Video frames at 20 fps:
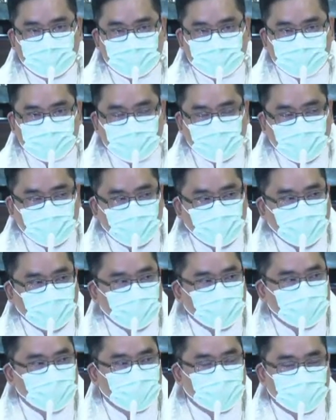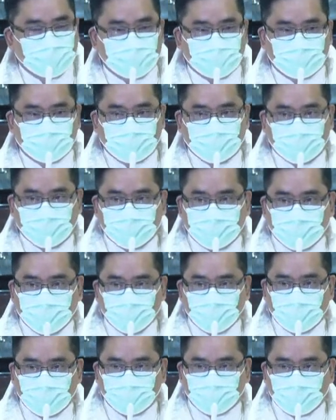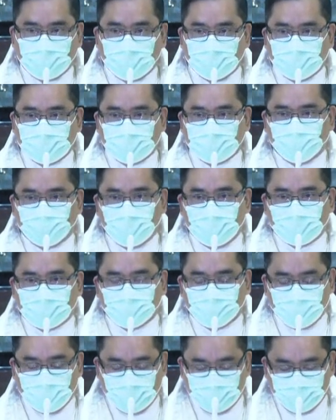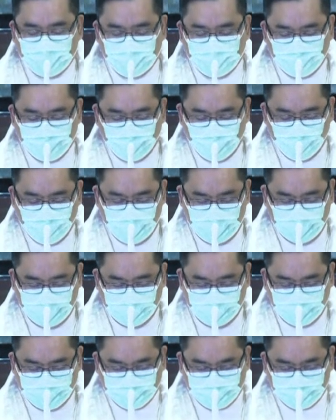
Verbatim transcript: Sa karaniwang pang-araw-araw nating buhay,